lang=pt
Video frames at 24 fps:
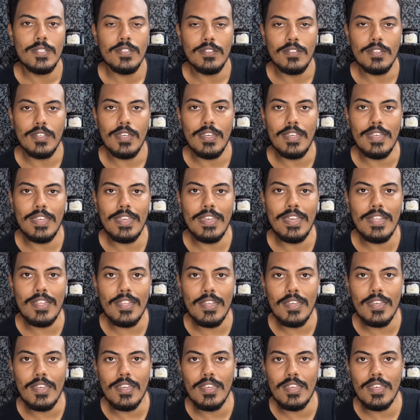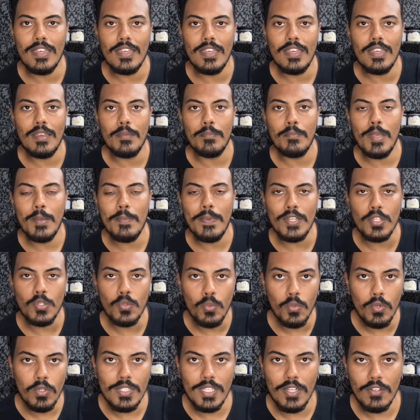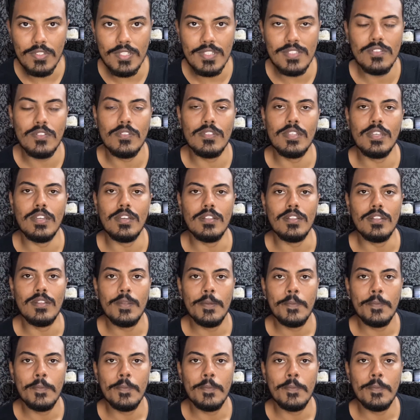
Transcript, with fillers: Né? Ela é bem mais curta a rotação dela.